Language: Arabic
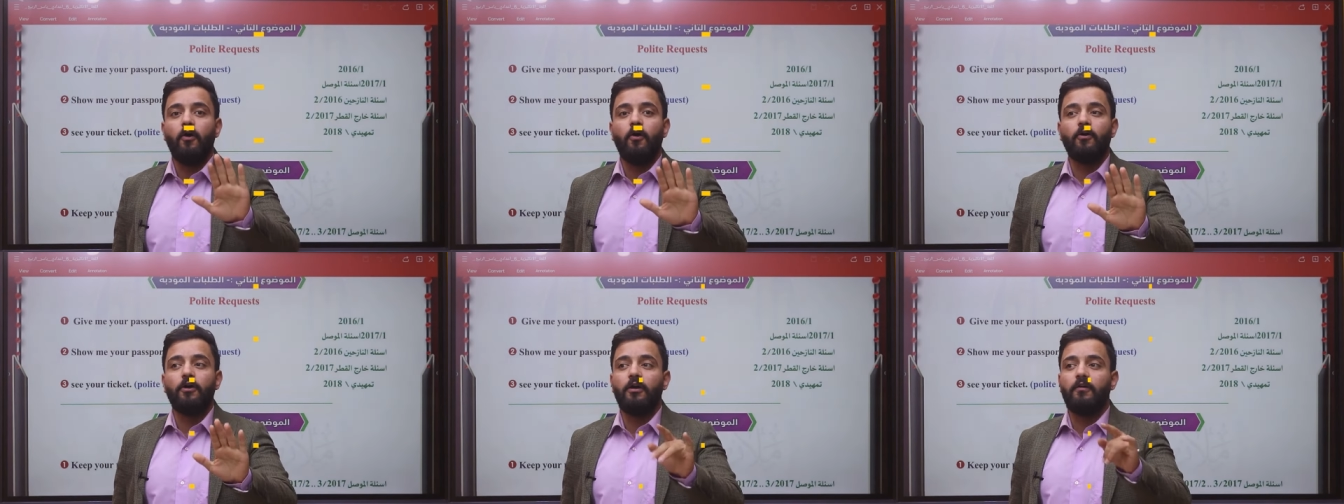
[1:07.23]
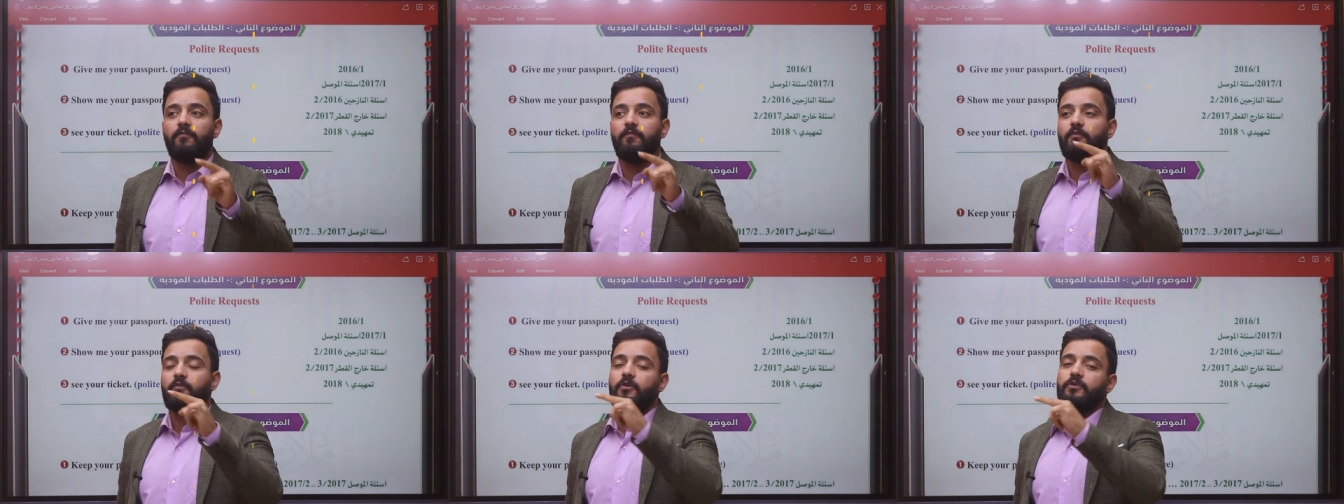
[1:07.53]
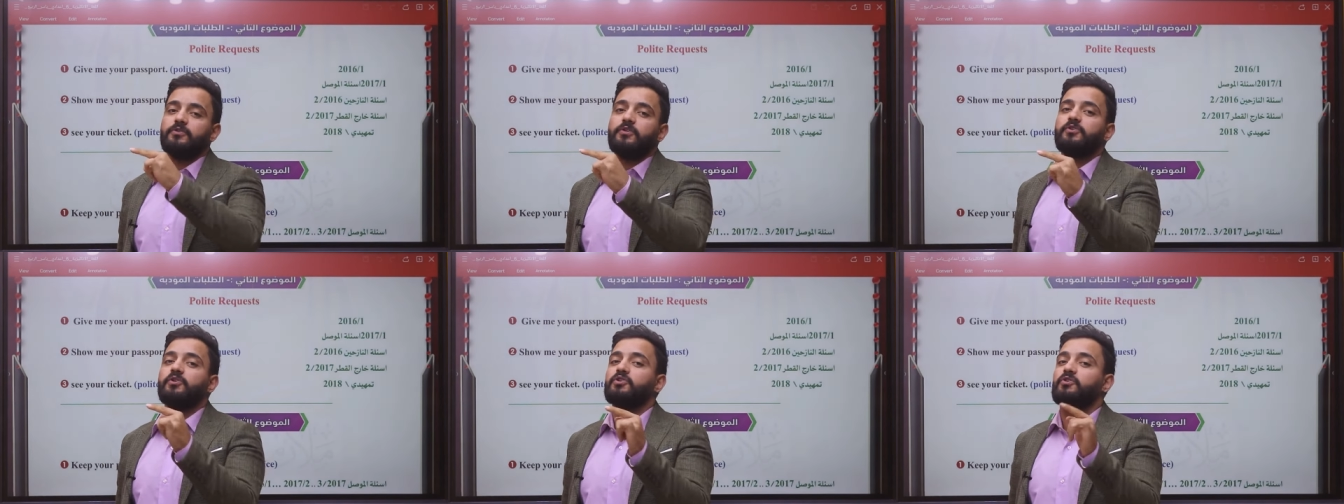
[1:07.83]
اوقف
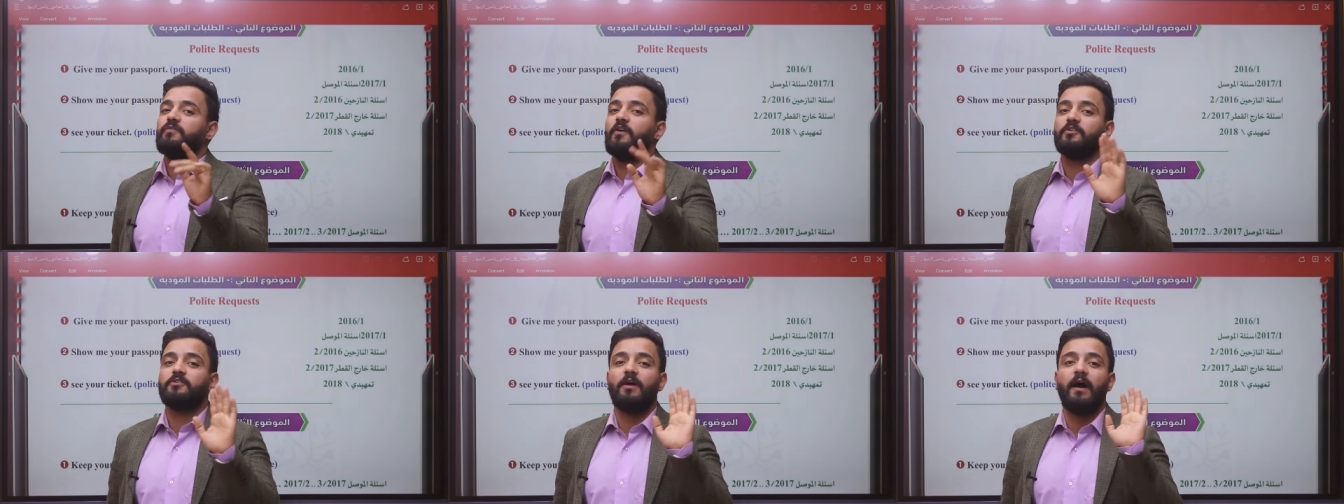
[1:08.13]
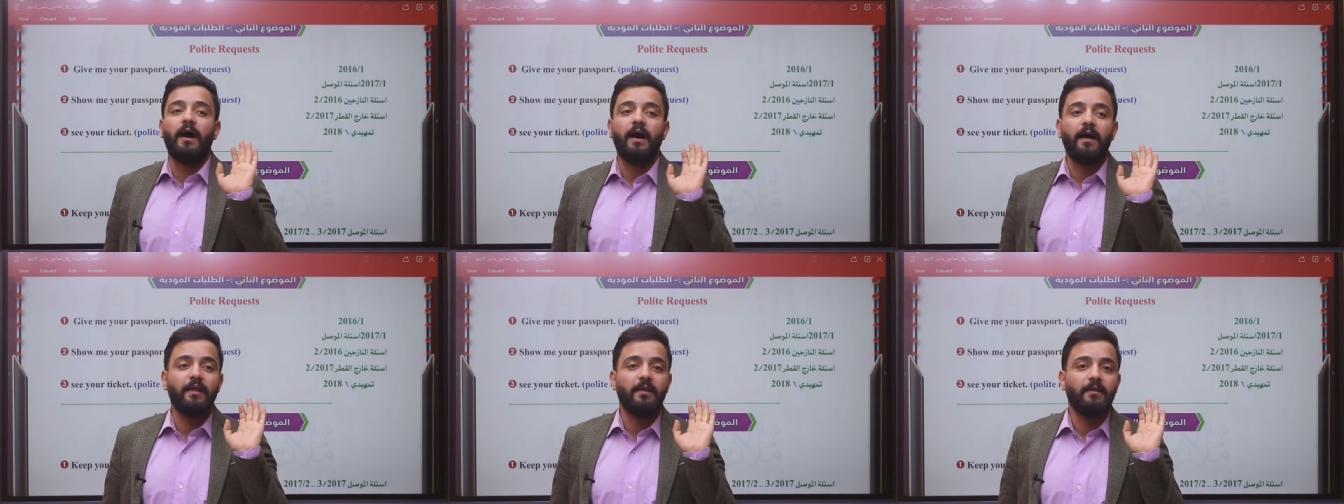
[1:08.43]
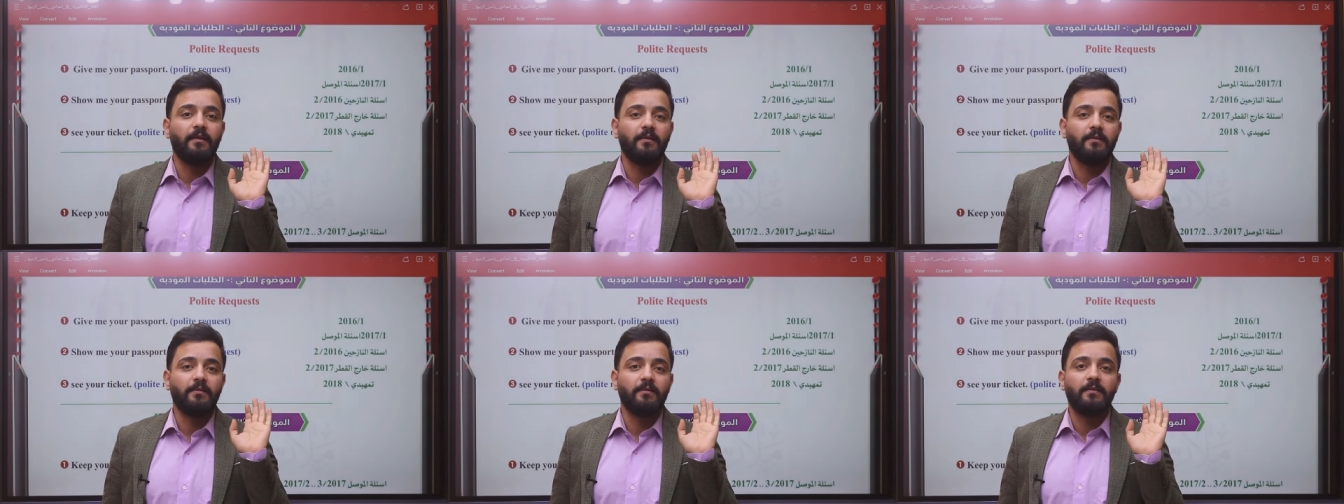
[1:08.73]
روح شوفها وتعال
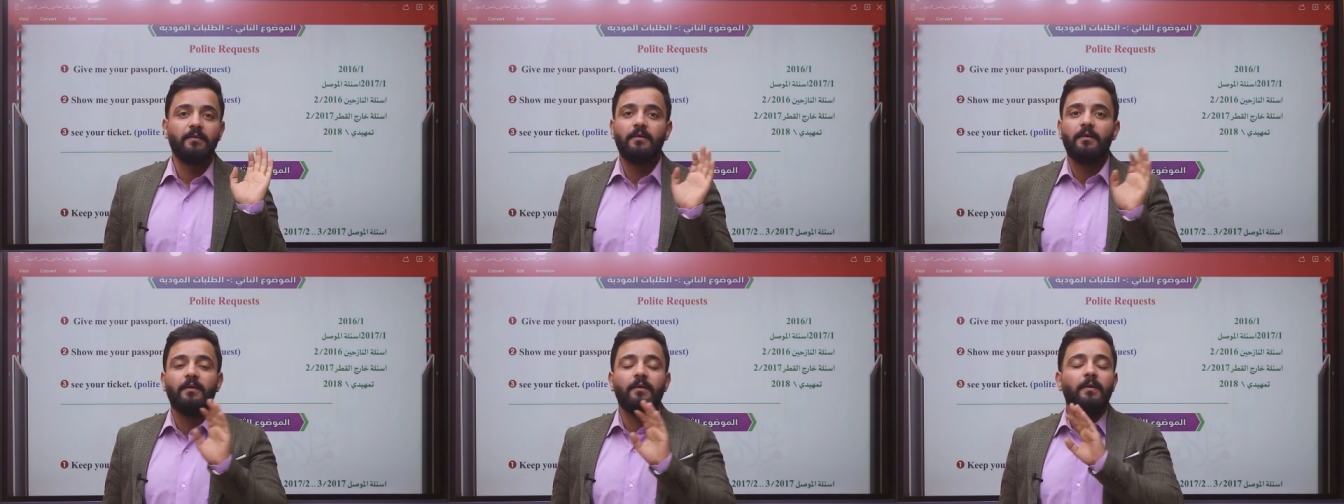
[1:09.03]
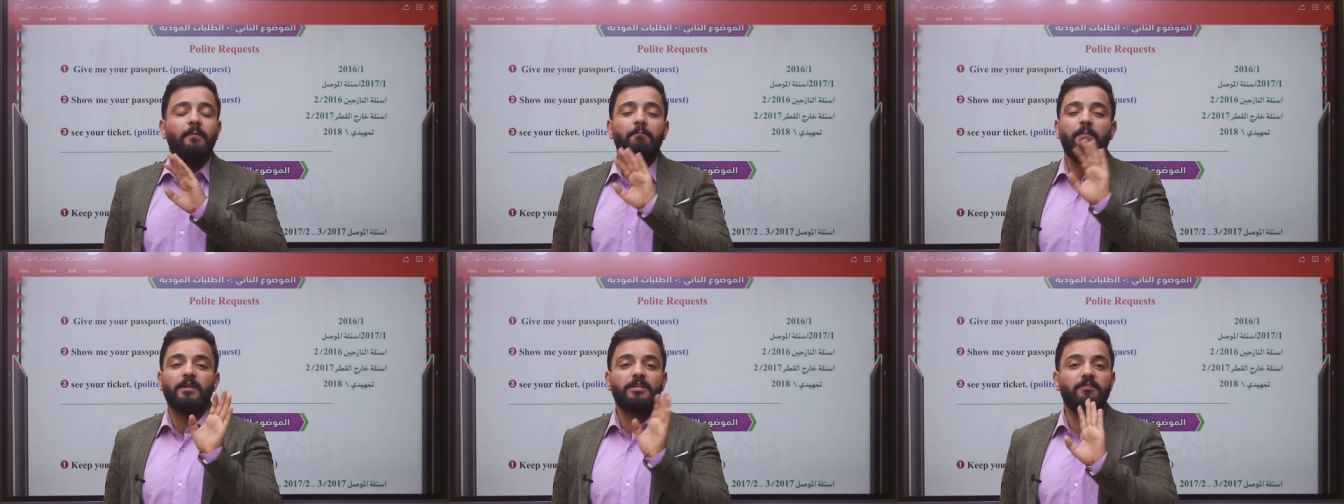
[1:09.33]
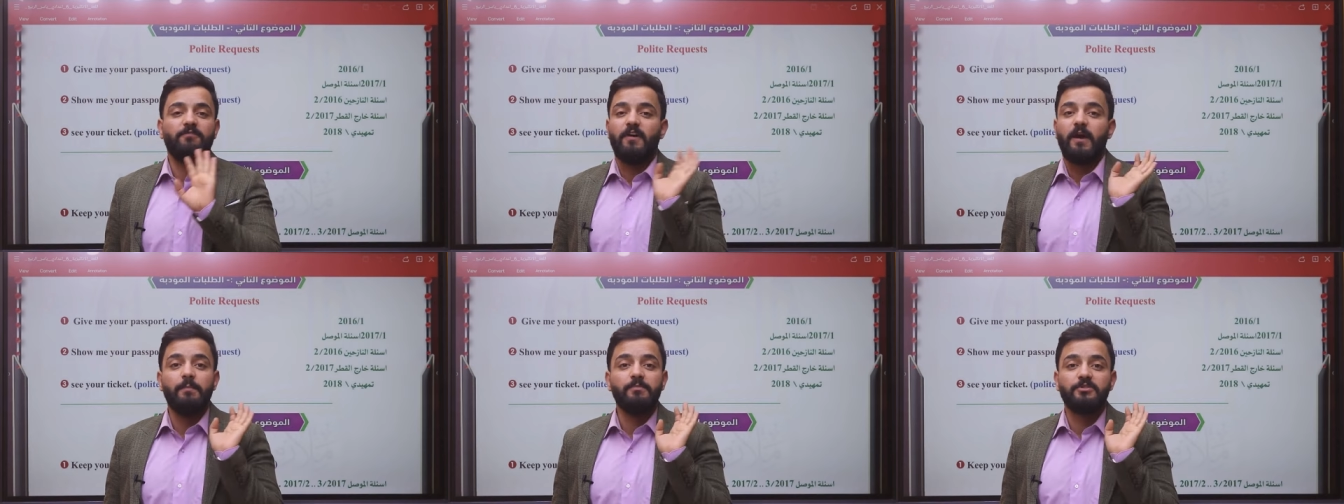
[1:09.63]
ما
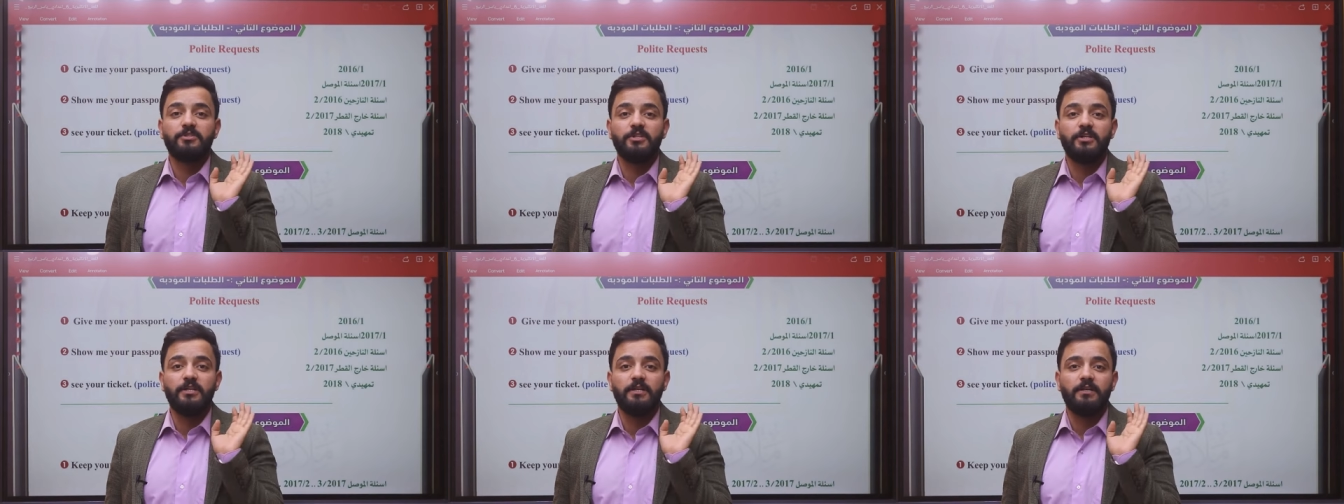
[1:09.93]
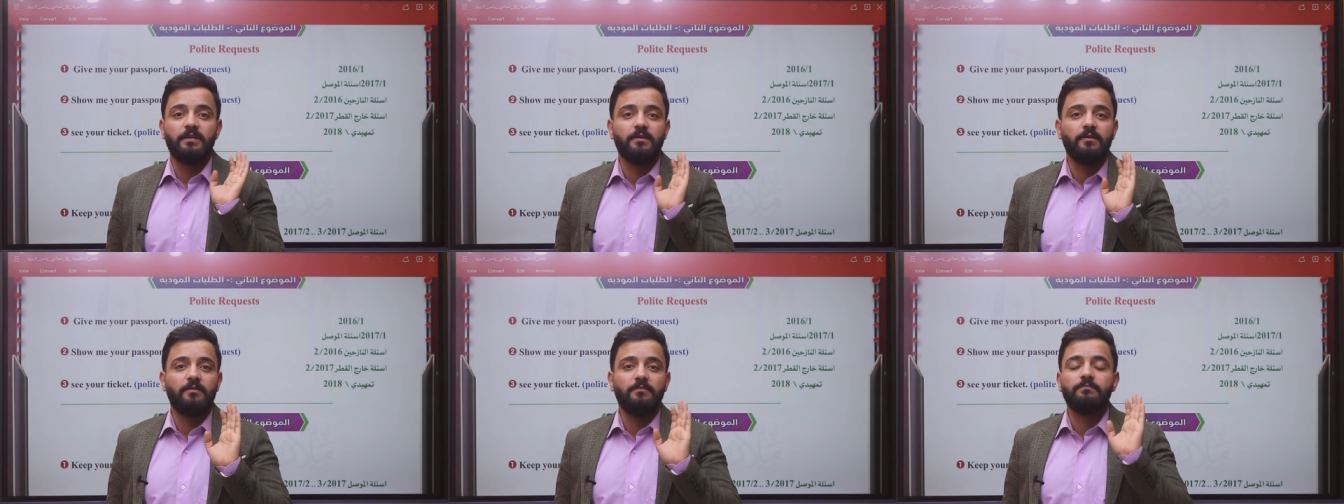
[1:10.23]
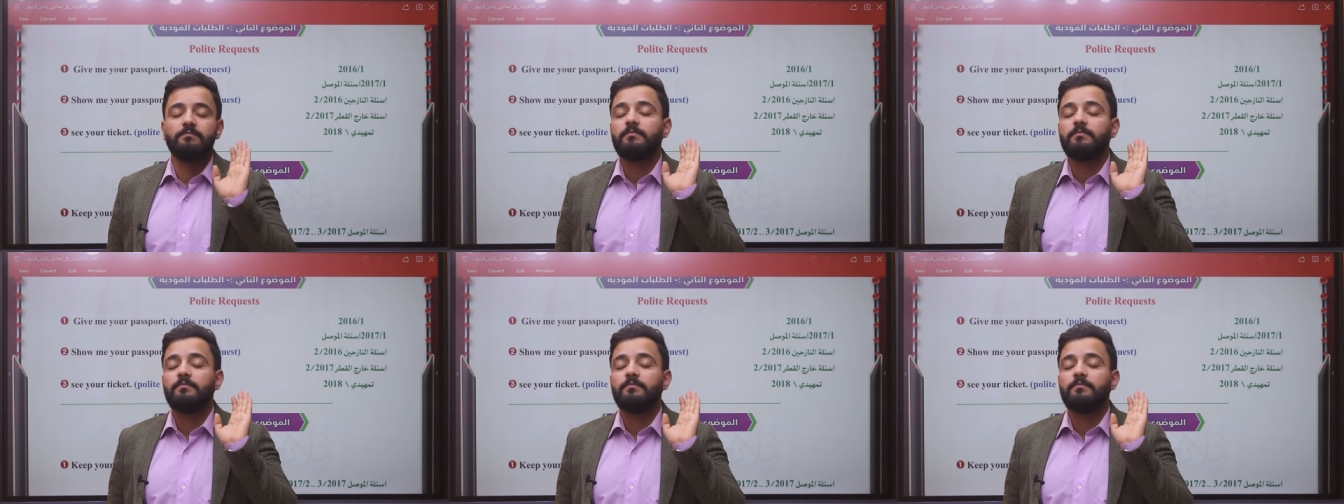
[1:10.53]
تفهم شيء